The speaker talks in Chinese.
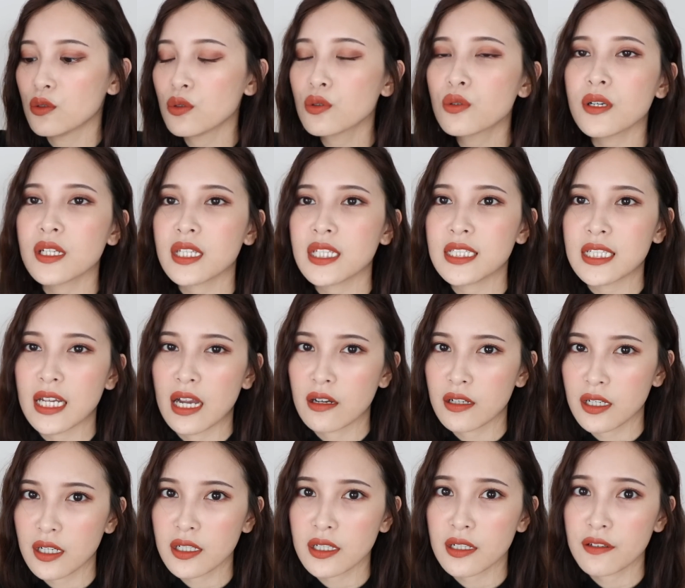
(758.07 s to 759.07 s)
如果你想要
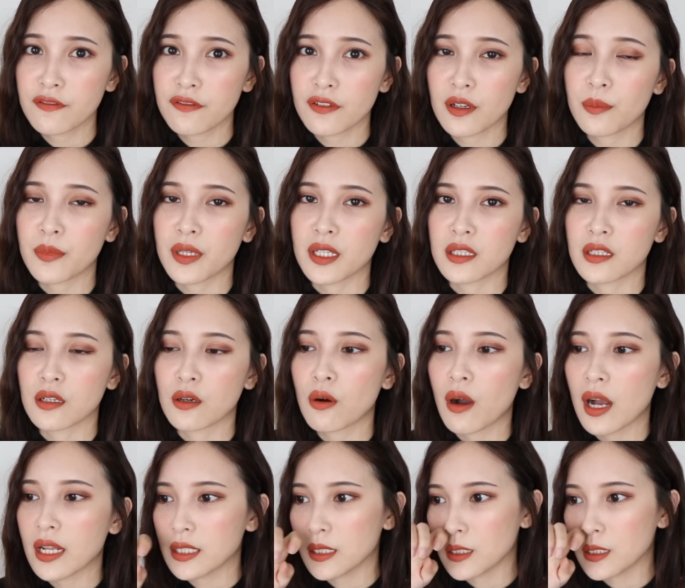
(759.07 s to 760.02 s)
根根分明的话，